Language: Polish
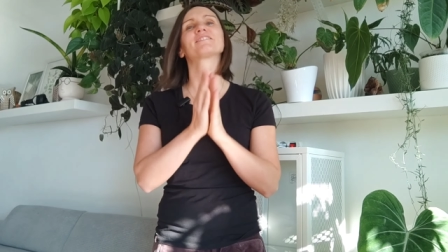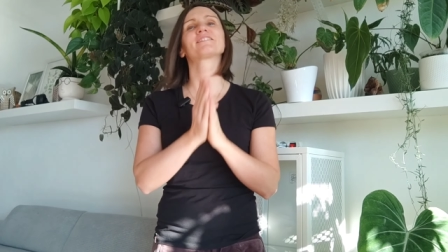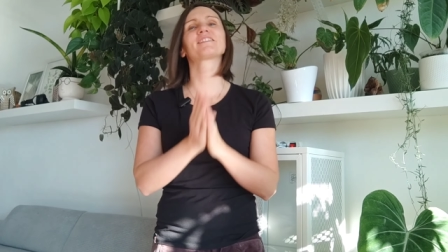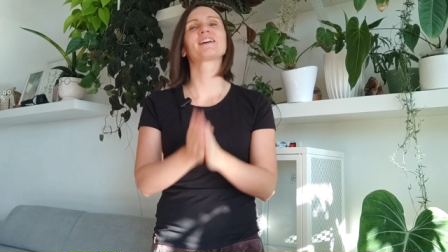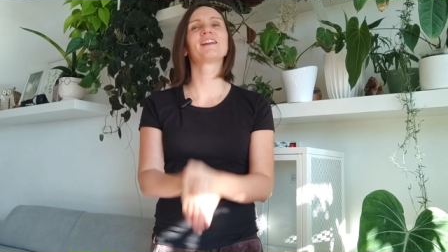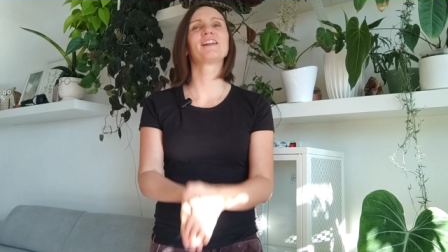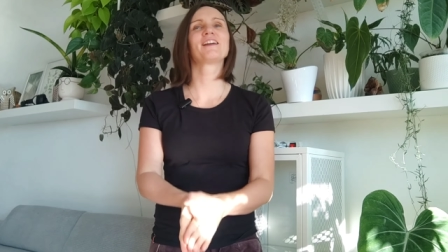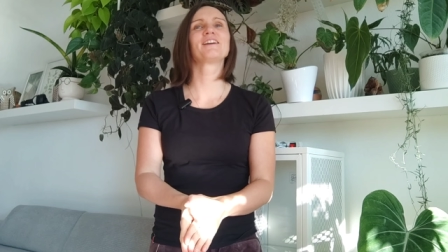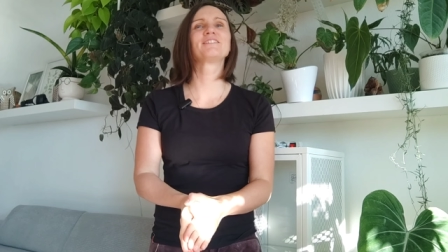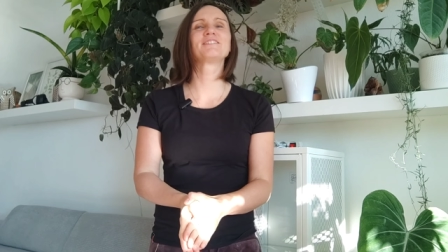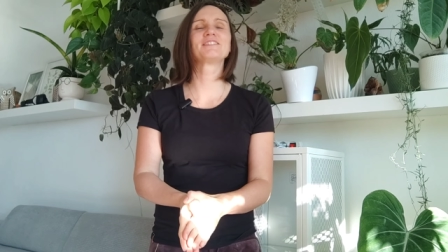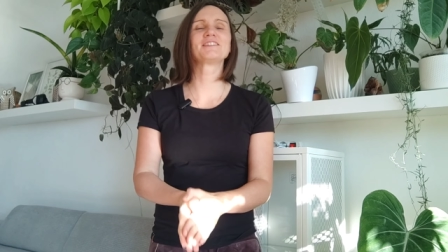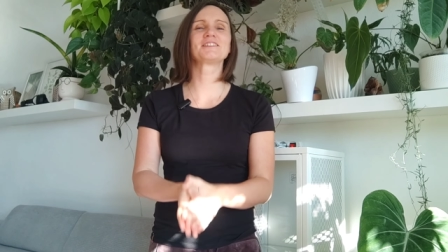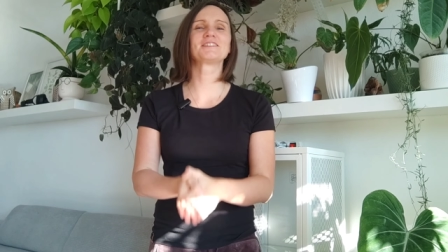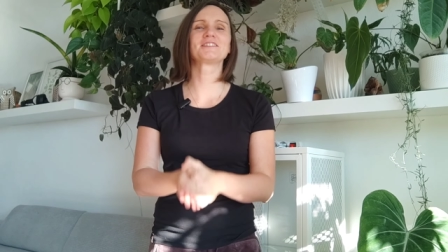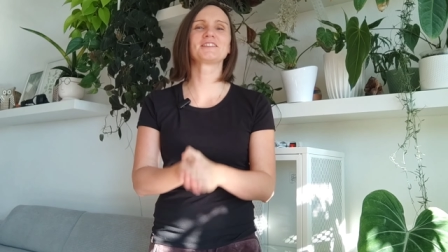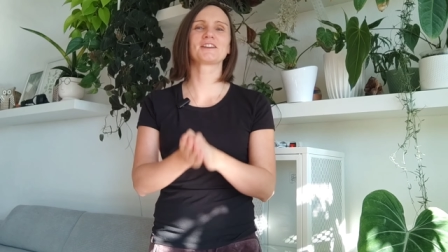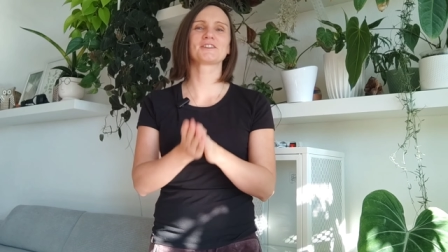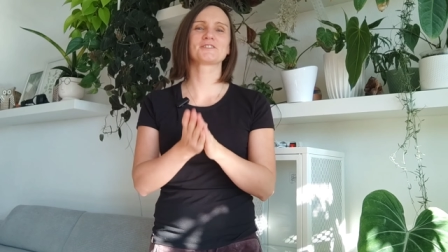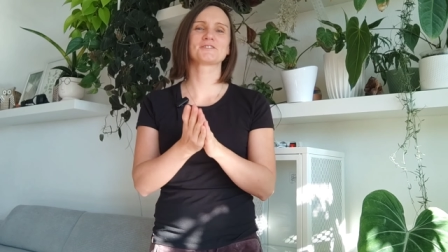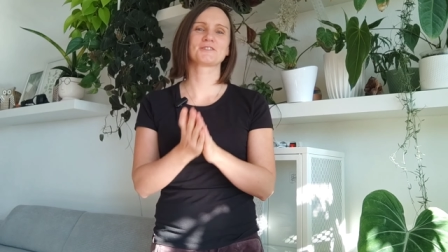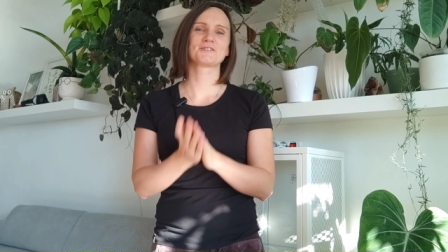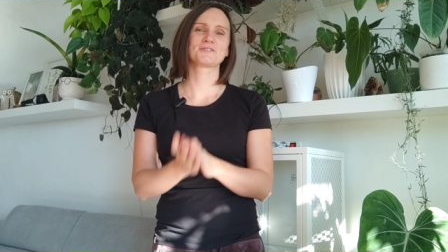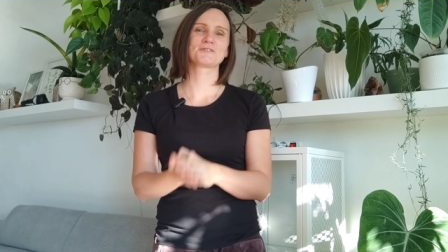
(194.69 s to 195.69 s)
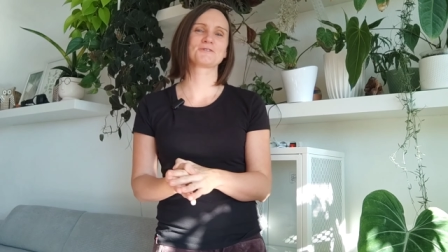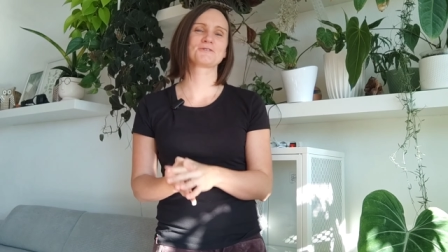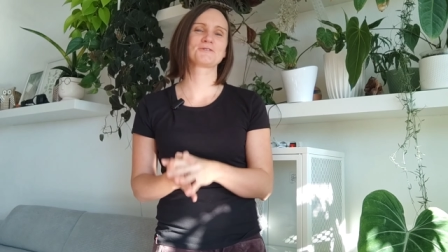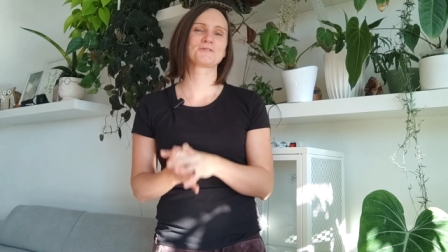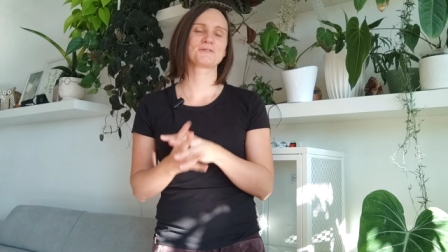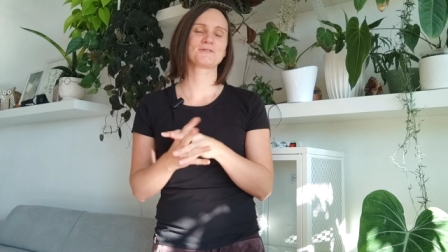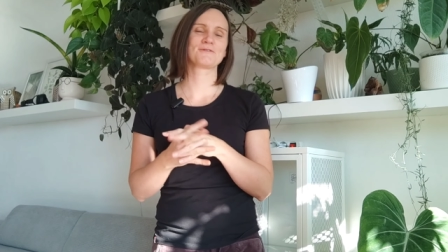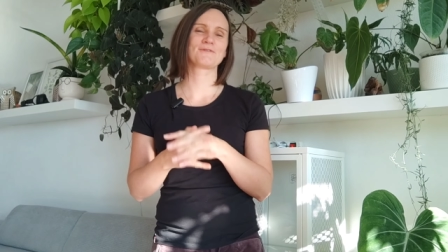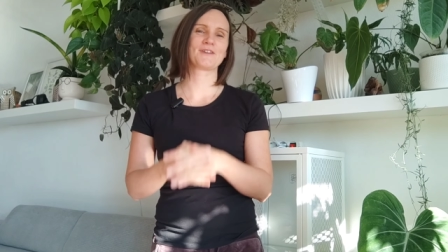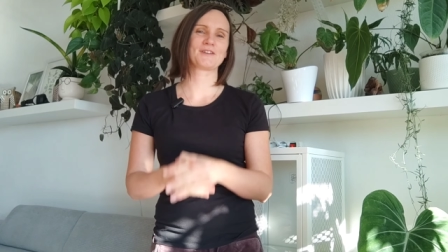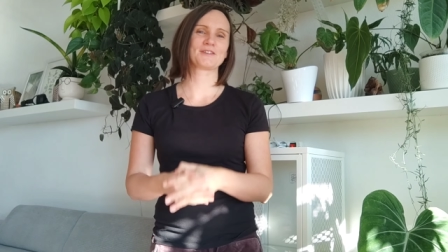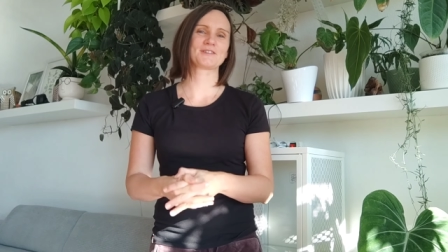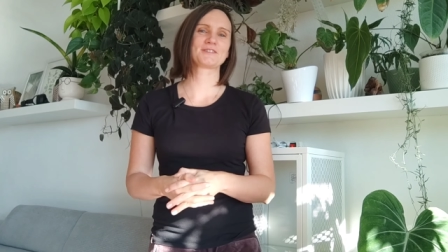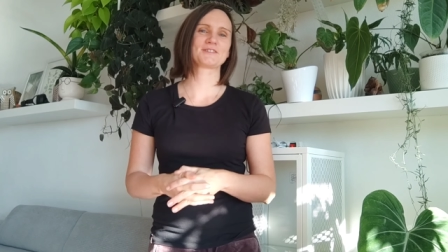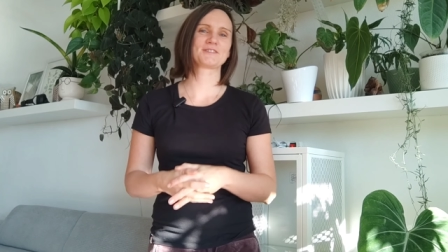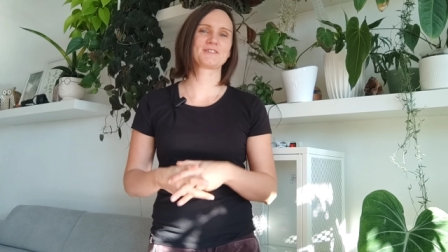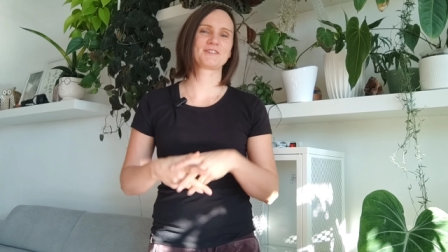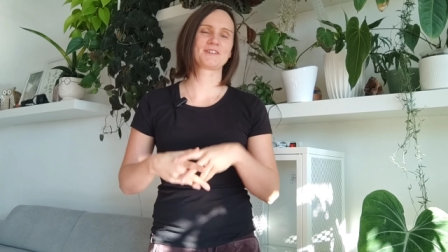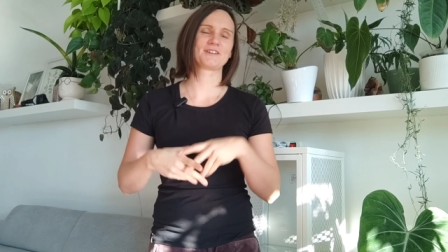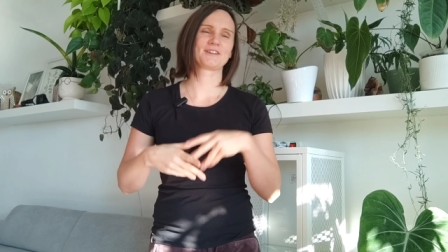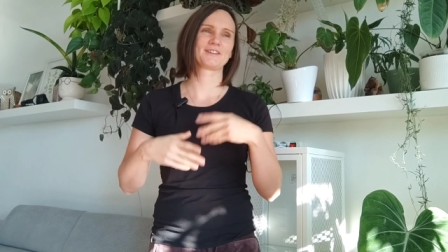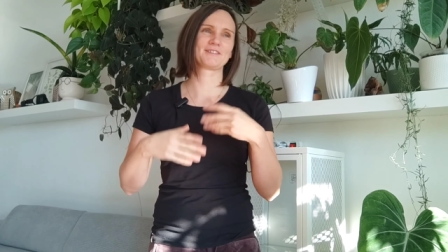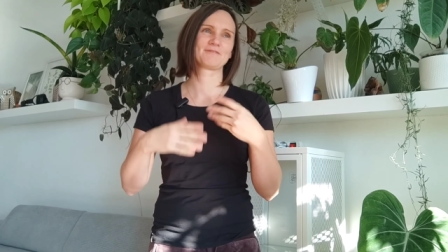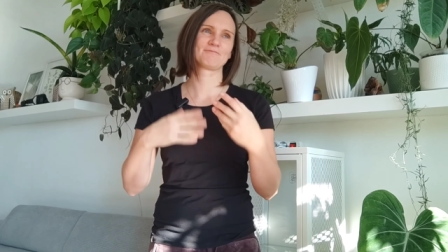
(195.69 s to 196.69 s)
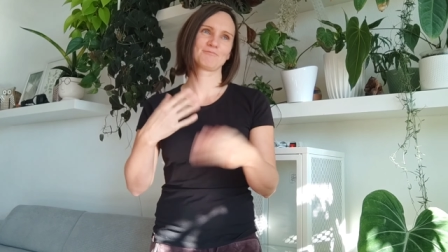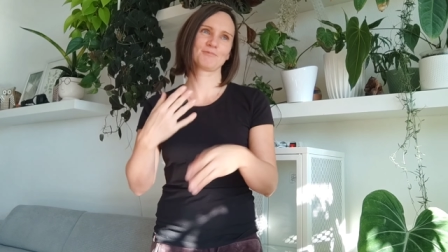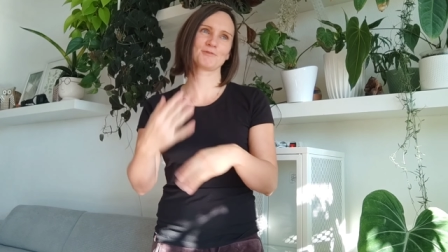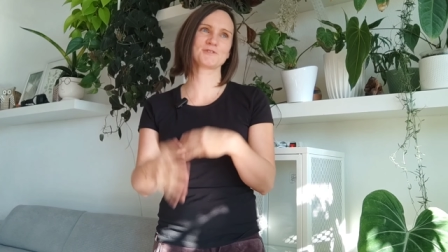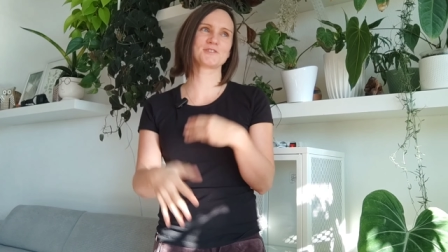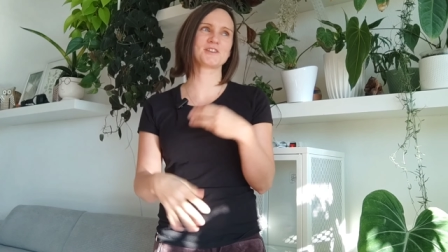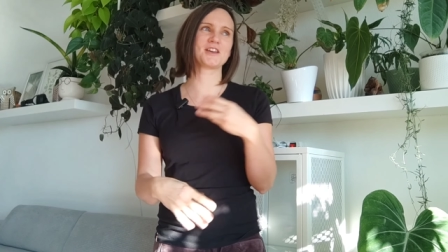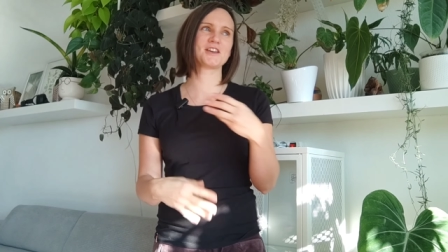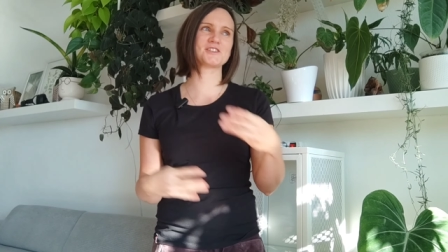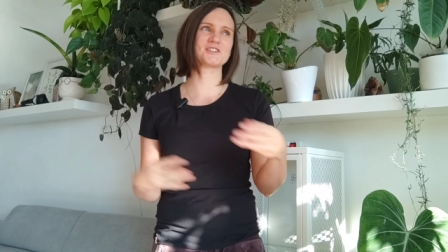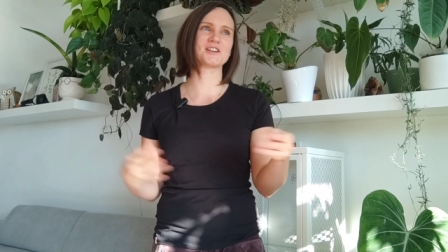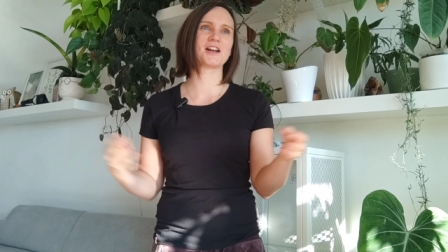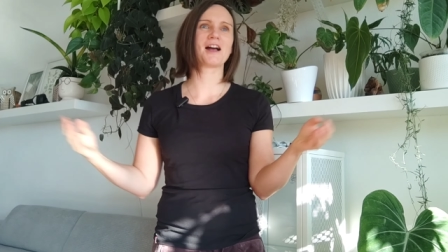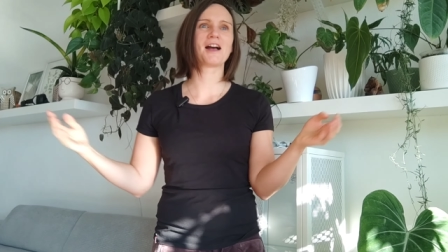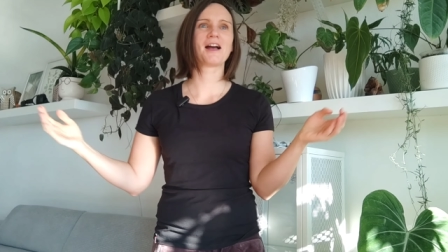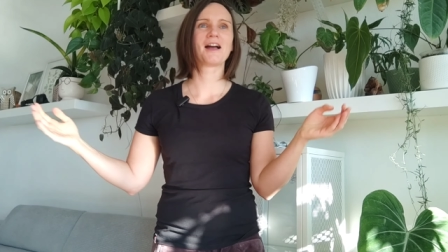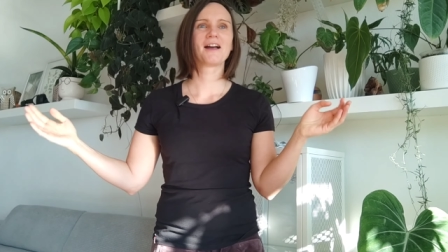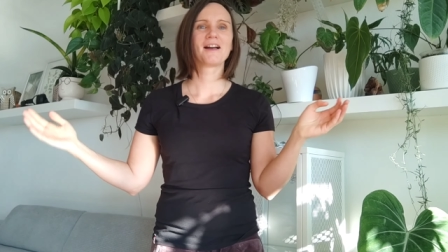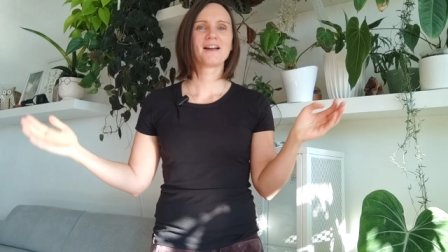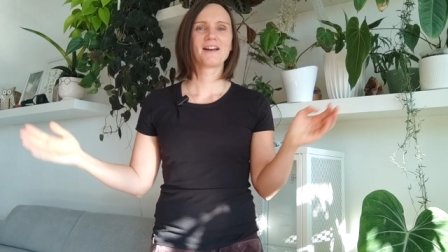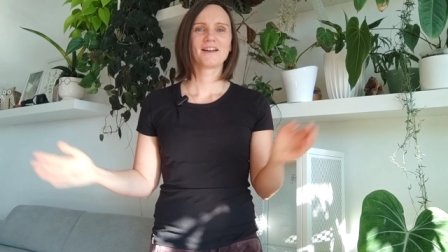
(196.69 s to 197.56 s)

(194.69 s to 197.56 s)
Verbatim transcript: telewizję czy coś, co Was e, pociesza